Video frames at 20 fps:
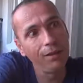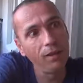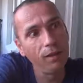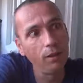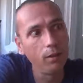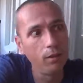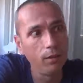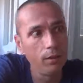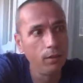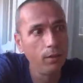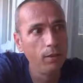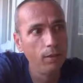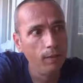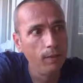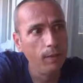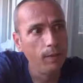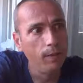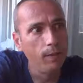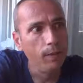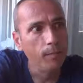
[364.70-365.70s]

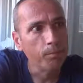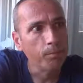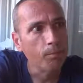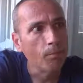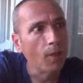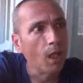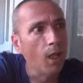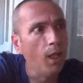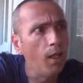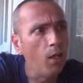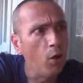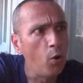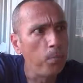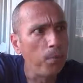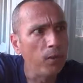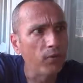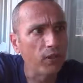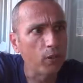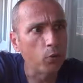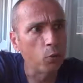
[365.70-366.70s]
et là, on
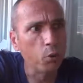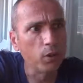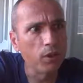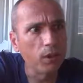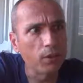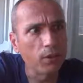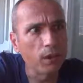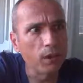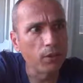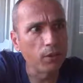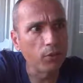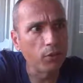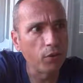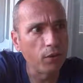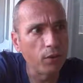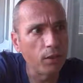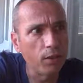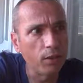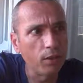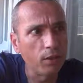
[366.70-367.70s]
passe à Courrier
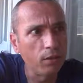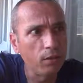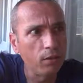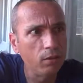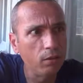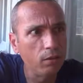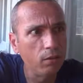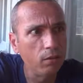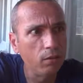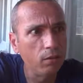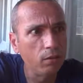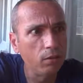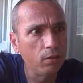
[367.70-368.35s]
International. Hein, euh,